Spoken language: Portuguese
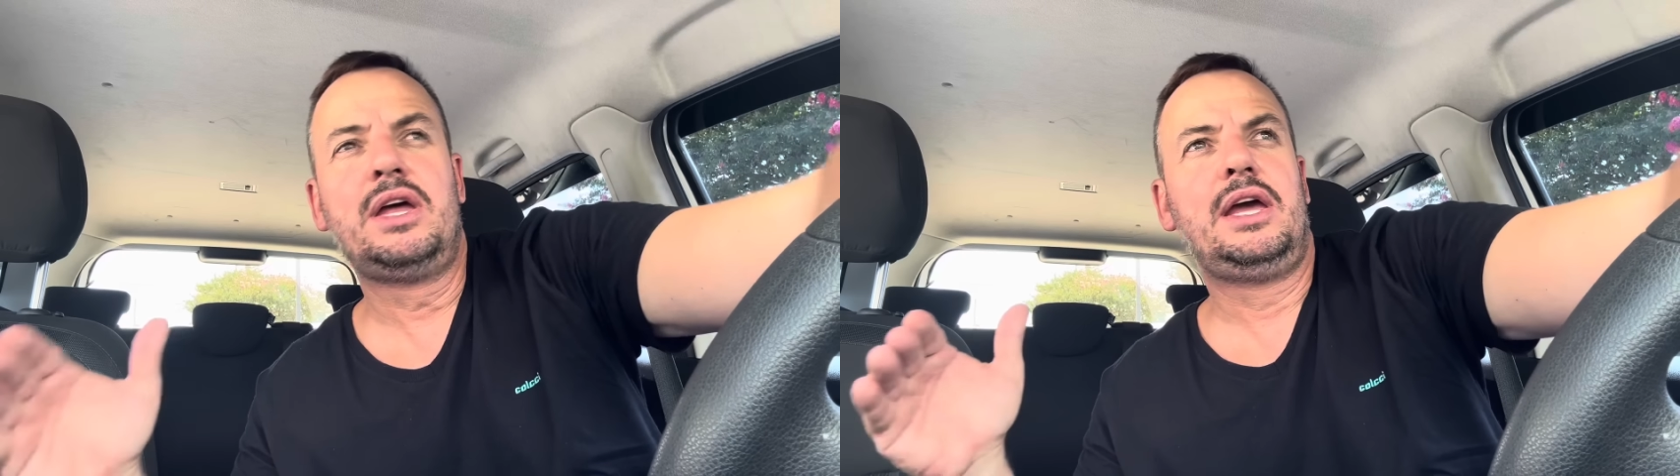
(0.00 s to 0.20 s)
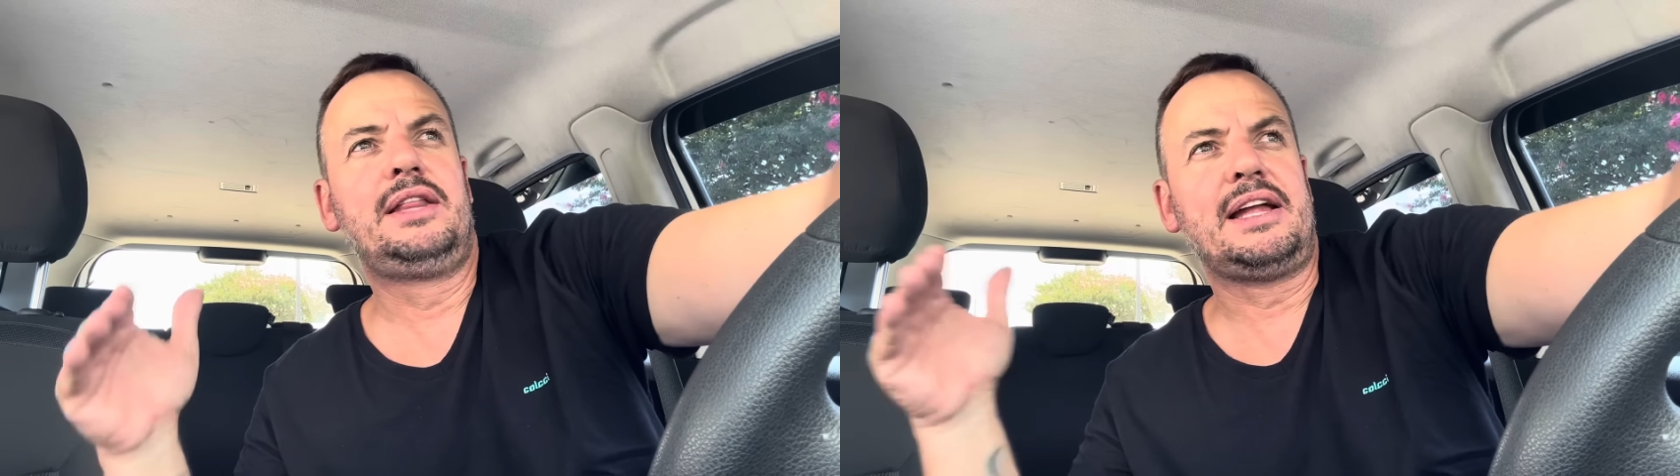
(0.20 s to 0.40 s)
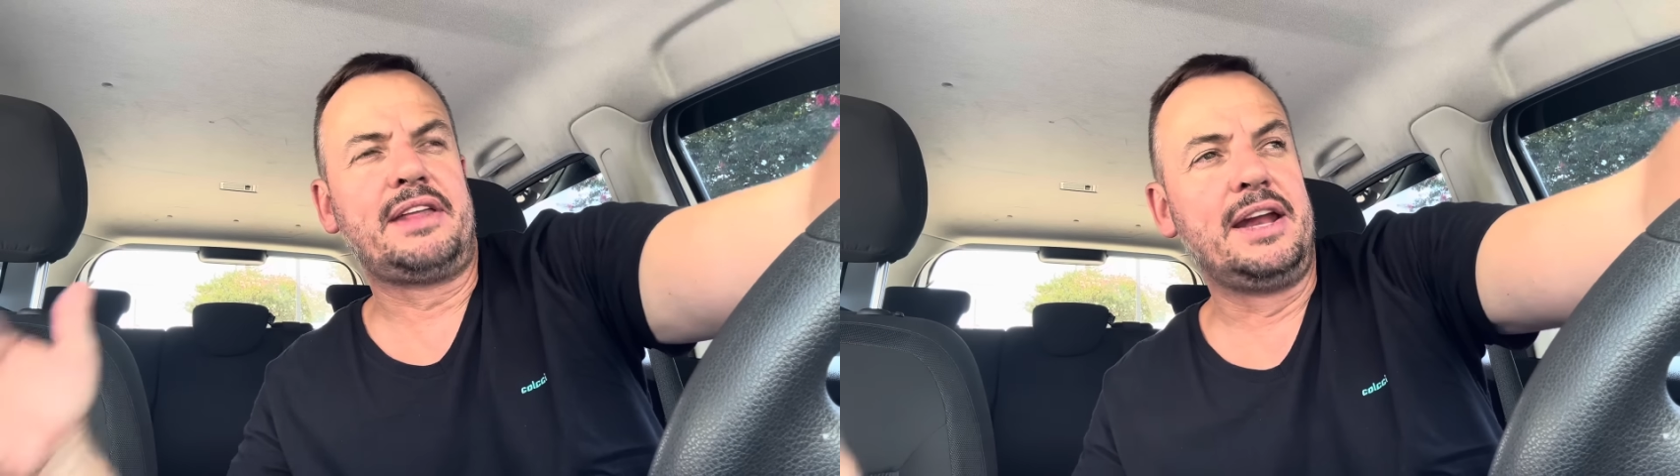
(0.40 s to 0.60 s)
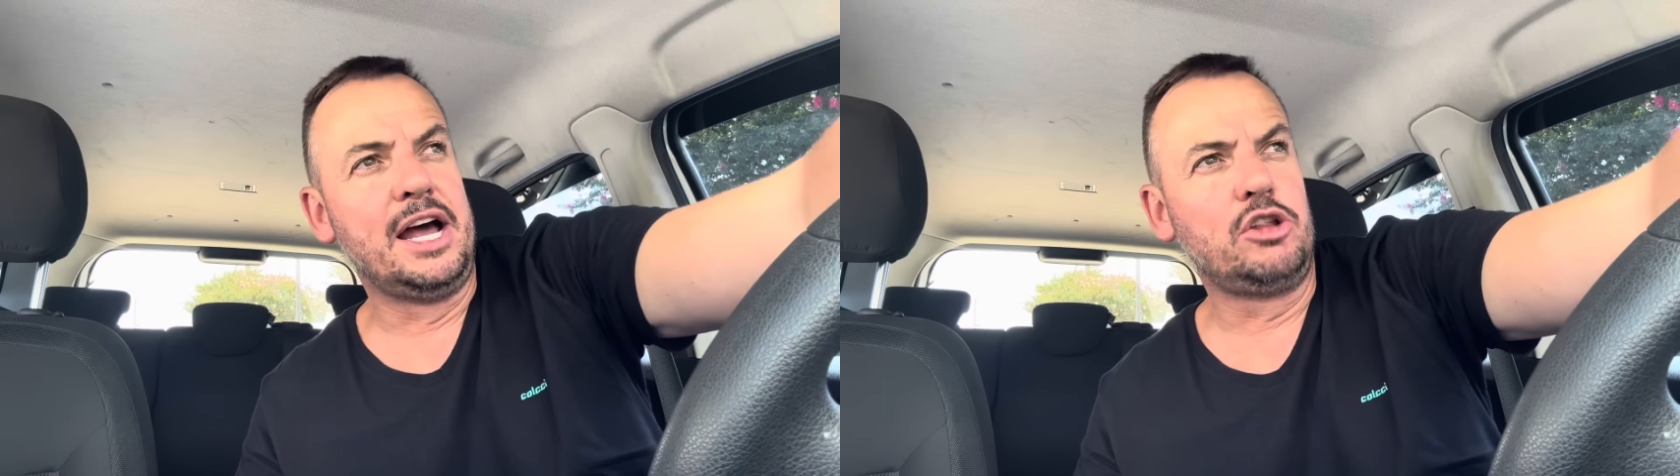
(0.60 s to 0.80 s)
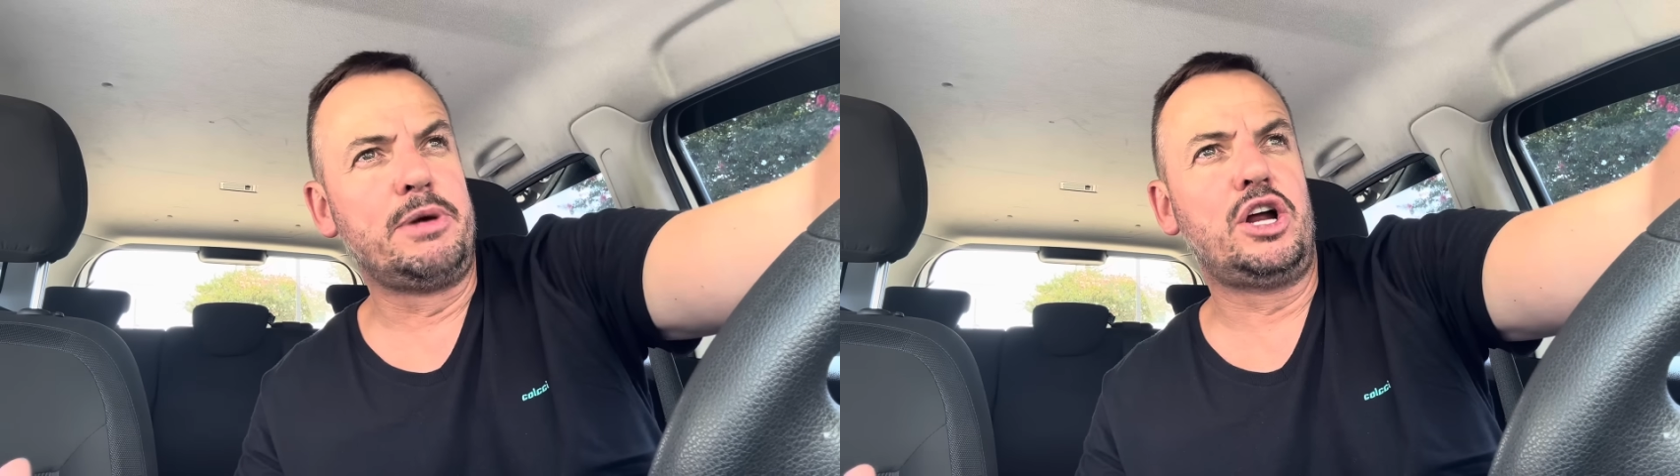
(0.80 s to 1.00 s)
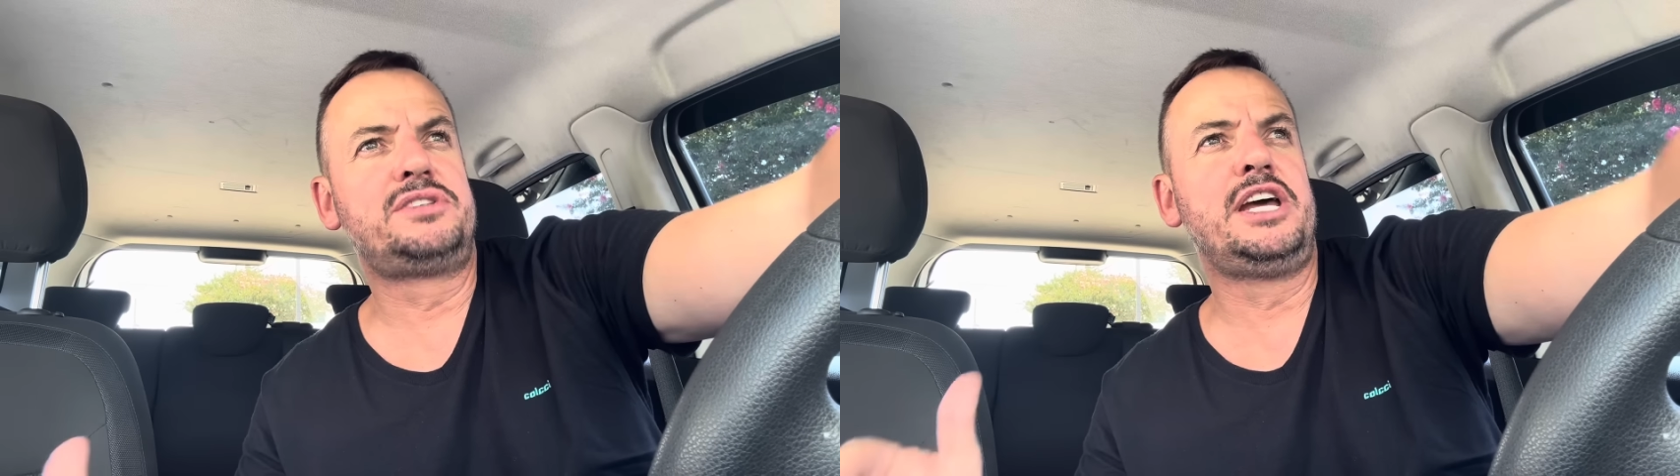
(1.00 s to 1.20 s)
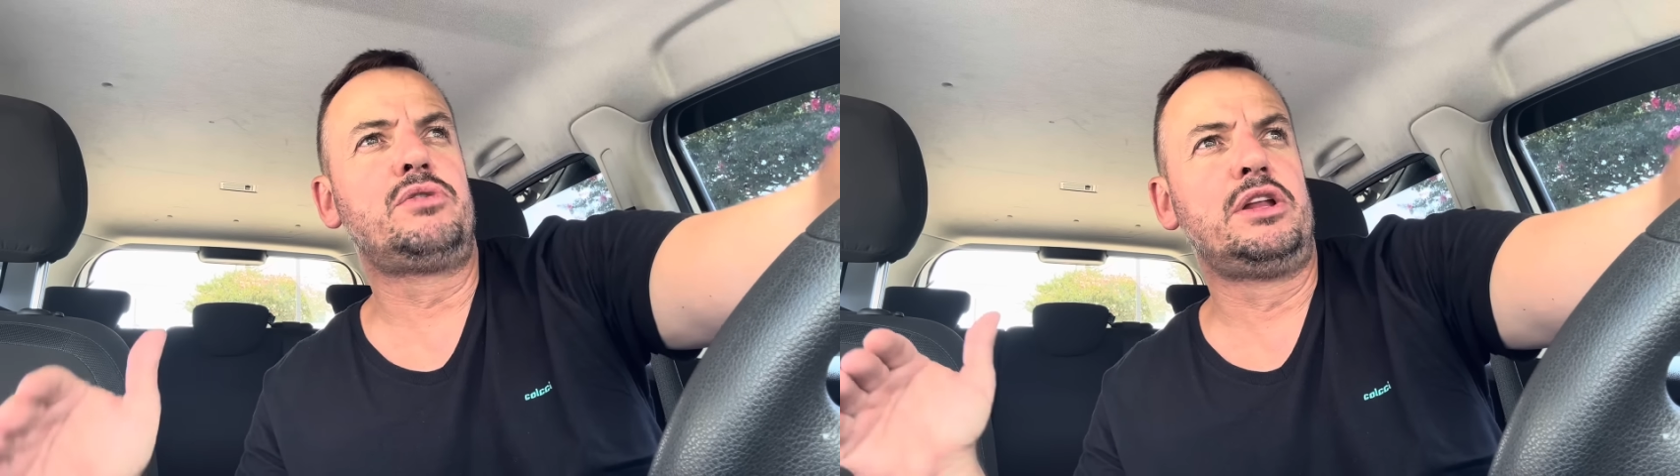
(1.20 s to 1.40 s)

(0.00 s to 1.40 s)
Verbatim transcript: ele está treinando, melhor dizendo,